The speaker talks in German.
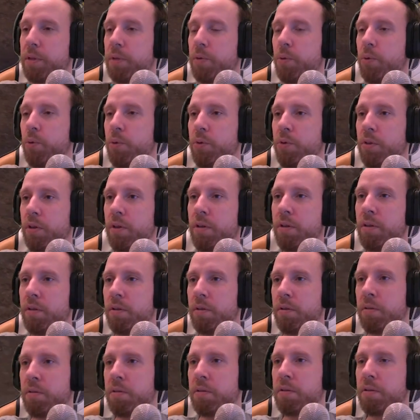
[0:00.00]
den Hütchen
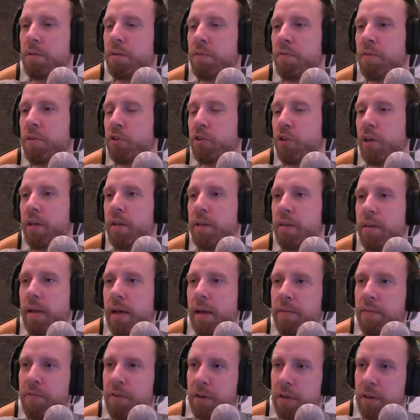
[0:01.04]
ist äh, wahrscheinlich
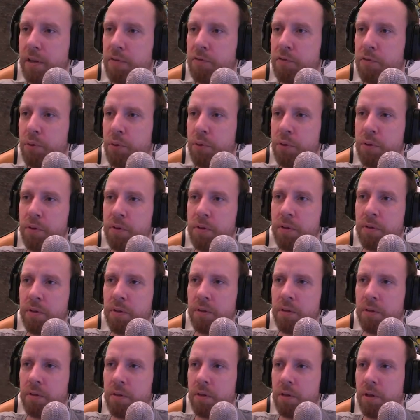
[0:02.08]
einfacher für
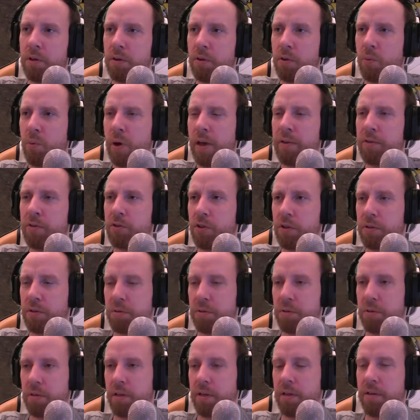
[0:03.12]
einen äh, Ranger
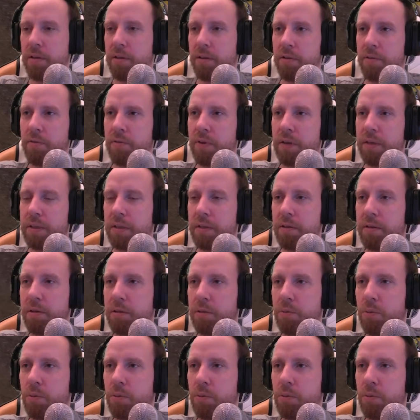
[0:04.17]
zu sehen, ne? weil der nicht.